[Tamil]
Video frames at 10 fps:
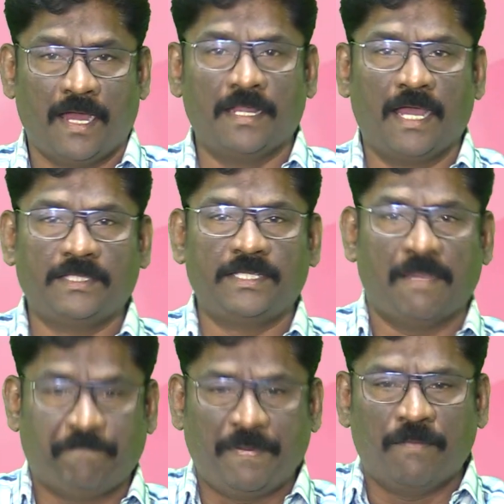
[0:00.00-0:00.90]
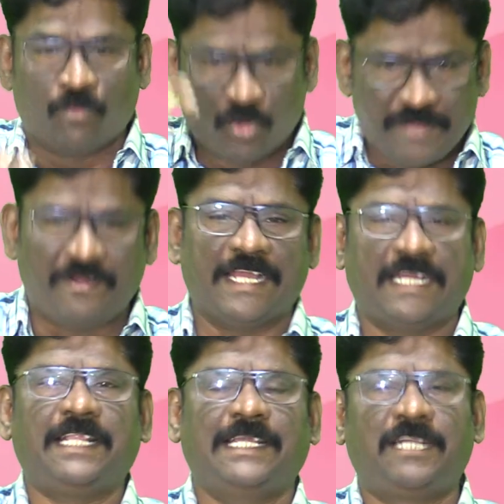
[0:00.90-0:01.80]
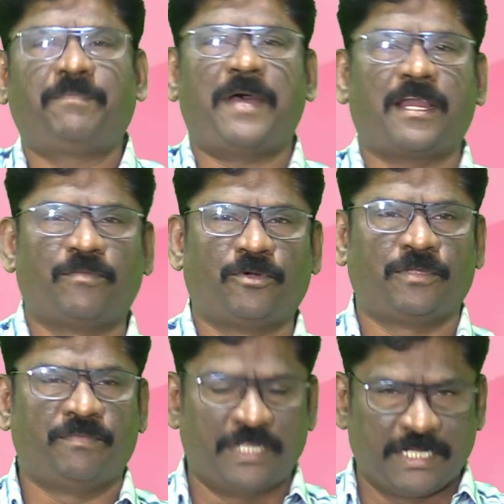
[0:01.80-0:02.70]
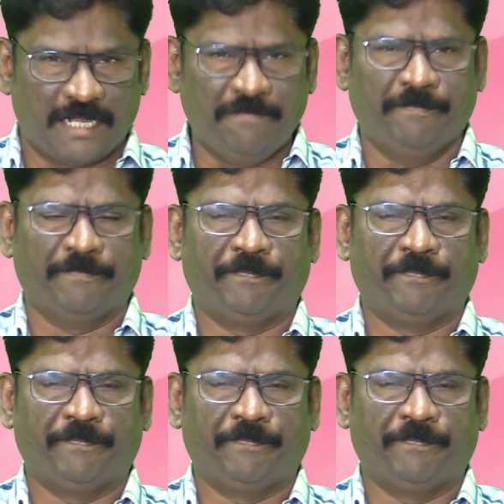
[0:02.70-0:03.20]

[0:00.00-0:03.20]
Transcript: ஆனால் அது எப்போ முடிவடைகிறது என்று பார்க்கும்போது மிருகம்